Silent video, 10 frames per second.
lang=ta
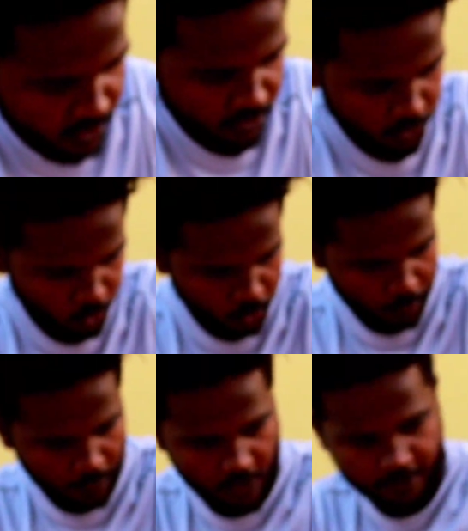ஒன்
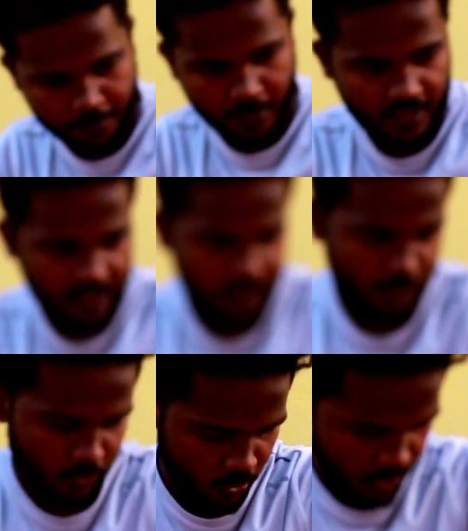ஸ்கூப் ஆஃப் பேக்கிங்
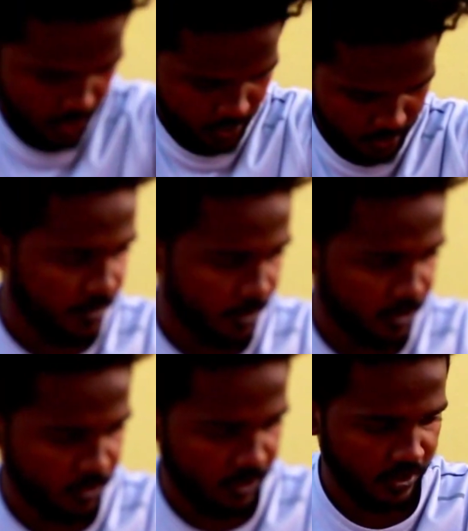சோடா
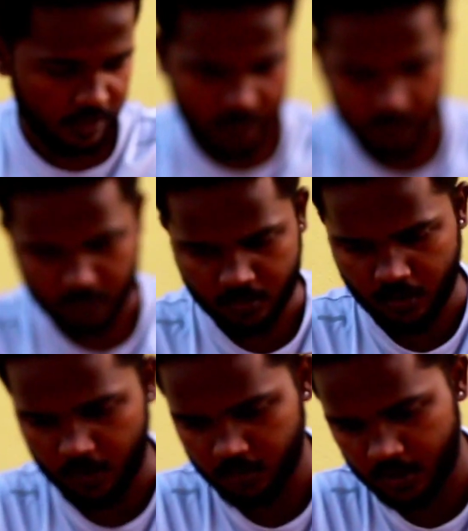சொல்லியிருக்காங்க ஸோ
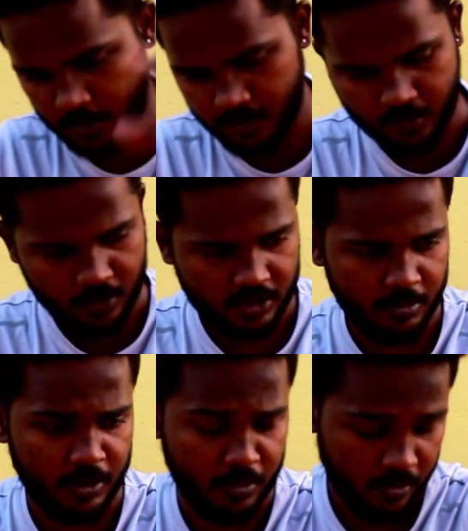சொன்ன மாதிரி ஃபோன்
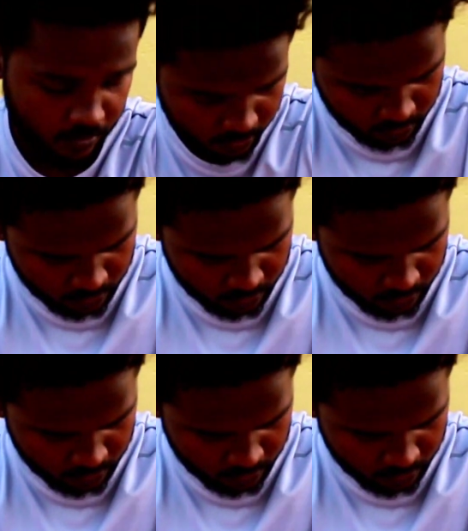வச்சு பண்ணிப்போம்